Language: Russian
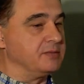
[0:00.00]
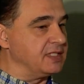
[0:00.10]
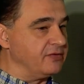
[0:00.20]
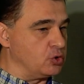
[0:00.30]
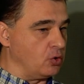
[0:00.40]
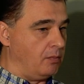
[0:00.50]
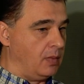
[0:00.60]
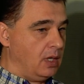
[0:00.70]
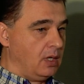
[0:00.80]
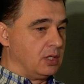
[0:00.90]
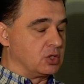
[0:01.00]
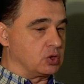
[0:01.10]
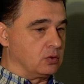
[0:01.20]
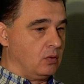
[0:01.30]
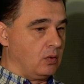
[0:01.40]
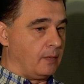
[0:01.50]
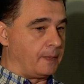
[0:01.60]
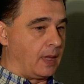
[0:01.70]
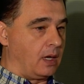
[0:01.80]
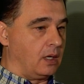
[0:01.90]
Смысл в чем? Что
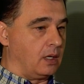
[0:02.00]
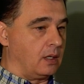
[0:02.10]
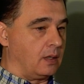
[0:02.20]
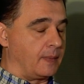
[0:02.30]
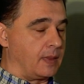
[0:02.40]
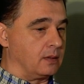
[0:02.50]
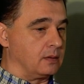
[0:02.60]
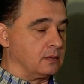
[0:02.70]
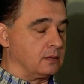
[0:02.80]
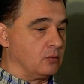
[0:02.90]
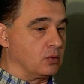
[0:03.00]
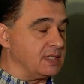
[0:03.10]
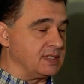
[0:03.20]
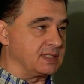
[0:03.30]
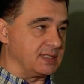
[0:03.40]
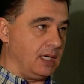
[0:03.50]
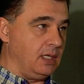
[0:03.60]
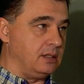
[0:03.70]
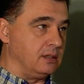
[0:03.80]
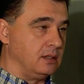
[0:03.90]
э, у разных
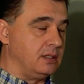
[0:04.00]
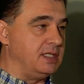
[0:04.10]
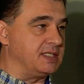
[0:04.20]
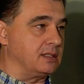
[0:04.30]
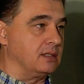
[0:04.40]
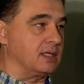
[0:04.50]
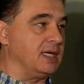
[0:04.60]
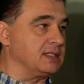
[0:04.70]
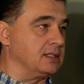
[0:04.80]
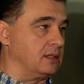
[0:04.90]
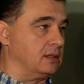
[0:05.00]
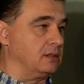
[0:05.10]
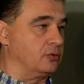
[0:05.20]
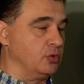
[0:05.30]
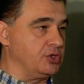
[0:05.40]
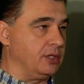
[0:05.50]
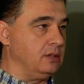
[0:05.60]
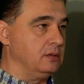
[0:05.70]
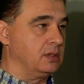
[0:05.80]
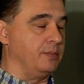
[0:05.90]
сталей есть разная
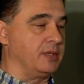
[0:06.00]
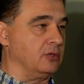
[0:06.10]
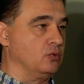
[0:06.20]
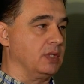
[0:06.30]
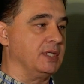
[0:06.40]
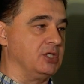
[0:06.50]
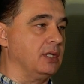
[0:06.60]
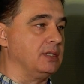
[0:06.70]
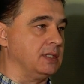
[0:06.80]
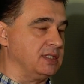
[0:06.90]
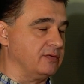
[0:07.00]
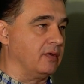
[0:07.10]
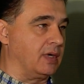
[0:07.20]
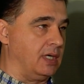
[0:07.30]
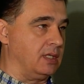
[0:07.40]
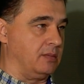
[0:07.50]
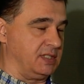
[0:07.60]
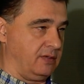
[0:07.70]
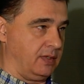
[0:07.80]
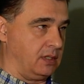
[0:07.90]
точка температура начала интенсивного
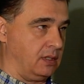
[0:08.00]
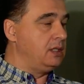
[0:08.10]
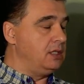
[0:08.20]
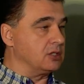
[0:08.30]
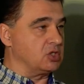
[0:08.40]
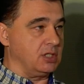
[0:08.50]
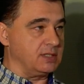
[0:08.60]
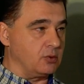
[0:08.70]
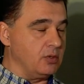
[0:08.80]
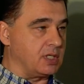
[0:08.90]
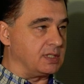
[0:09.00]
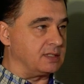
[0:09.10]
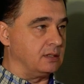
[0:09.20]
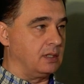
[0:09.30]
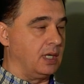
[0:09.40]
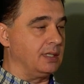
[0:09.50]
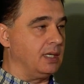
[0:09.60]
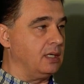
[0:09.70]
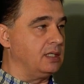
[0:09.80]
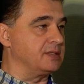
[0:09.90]
коленообразования. И жаростойкость,
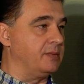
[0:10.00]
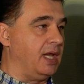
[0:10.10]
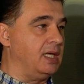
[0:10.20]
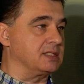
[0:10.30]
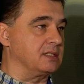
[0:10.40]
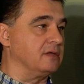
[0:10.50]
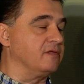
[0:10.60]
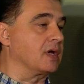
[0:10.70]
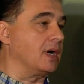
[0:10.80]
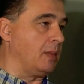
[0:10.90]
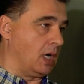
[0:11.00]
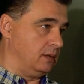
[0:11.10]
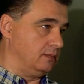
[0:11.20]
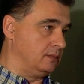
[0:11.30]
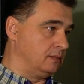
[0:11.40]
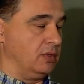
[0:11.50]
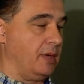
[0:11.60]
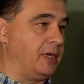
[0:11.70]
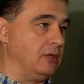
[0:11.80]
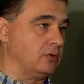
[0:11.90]
она измеряется в граммах. Ну,
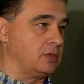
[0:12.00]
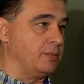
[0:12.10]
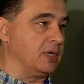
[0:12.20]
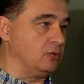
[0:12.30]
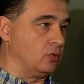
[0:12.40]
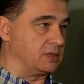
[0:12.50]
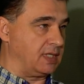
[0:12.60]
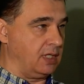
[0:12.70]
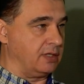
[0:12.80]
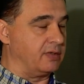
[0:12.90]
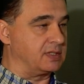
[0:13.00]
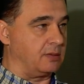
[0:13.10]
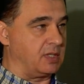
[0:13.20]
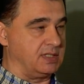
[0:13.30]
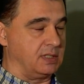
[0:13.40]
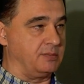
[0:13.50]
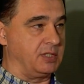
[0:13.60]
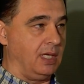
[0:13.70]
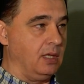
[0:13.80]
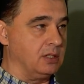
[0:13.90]
на определенную температуру закладывается образец
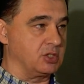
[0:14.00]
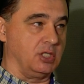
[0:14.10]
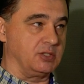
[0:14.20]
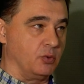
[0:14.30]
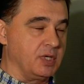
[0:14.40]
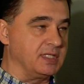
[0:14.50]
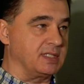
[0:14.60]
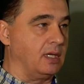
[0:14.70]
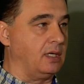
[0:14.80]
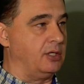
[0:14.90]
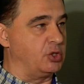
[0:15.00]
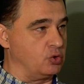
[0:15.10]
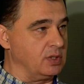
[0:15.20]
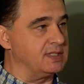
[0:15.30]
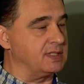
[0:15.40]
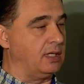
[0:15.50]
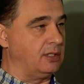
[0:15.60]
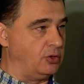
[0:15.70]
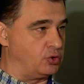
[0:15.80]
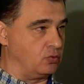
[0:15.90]
металла, жаростойкой стали или черной
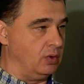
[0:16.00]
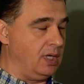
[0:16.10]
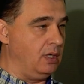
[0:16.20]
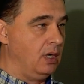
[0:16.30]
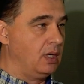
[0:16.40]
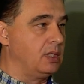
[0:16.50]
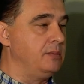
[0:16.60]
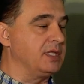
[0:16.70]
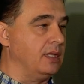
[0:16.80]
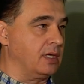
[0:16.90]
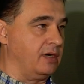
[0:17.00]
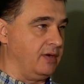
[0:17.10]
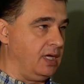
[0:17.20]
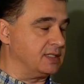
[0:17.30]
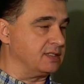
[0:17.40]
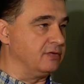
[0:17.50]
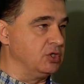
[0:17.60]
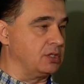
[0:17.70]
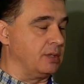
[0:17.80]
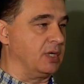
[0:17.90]
стали, mm или чугуна, и металл нагревается
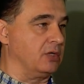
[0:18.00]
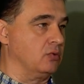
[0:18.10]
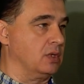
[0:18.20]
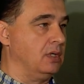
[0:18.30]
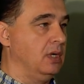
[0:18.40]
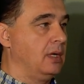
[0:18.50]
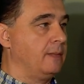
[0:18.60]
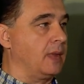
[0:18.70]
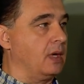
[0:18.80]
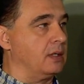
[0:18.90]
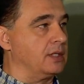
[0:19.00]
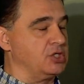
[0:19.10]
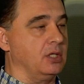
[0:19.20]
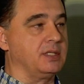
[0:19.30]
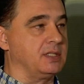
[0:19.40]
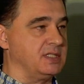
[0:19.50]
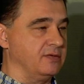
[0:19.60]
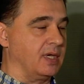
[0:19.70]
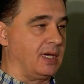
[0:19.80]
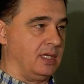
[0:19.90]
выше температуры э, а, начала
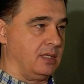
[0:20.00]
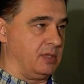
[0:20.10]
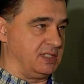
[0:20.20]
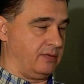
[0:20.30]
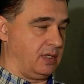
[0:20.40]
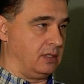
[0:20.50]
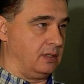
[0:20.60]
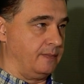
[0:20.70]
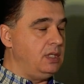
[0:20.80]
интенсивного каленообразования.